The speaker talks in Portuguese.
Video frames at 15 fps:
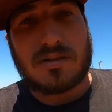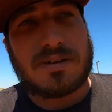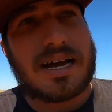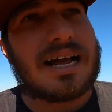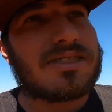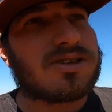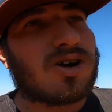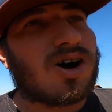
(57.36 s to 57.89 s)

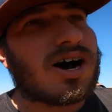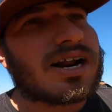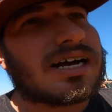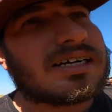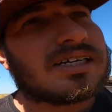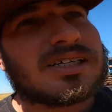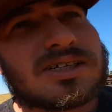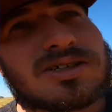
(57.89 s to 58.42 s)
também
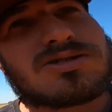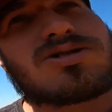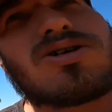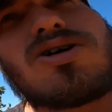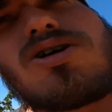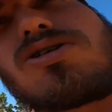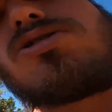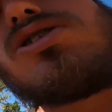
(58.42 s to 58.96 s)
adora
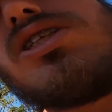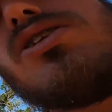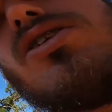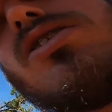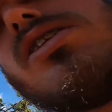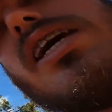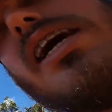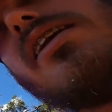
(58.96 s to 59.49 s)
Touros de
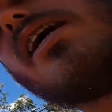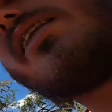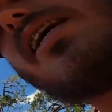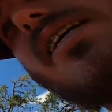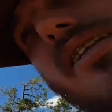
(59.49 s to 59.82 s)
rodeio, né,